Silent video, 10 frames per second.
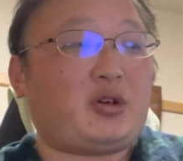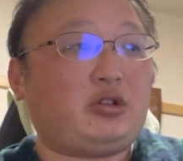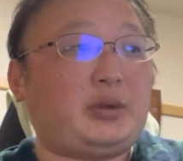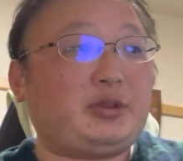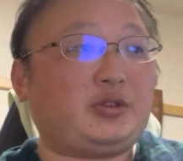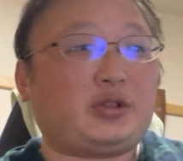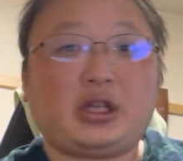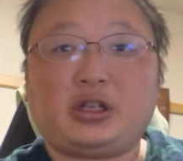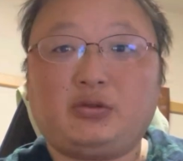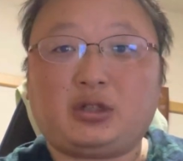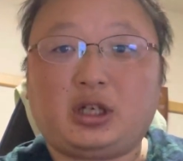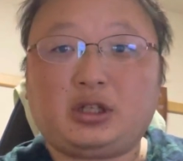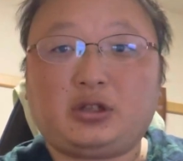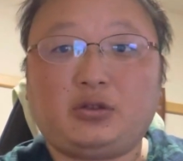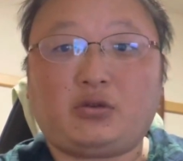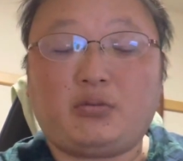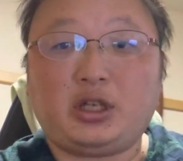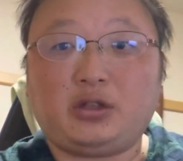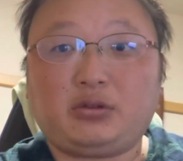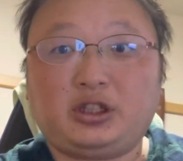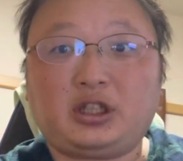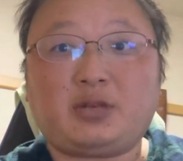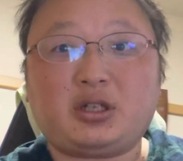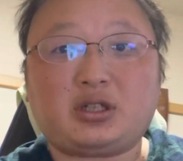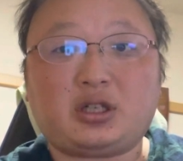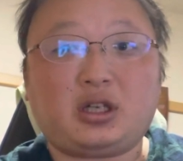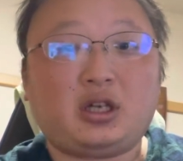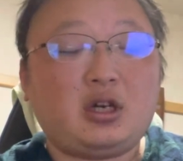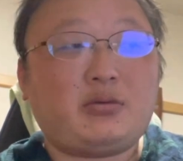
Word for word: このままずっとやっていくんかっていうコメントをいただきまして、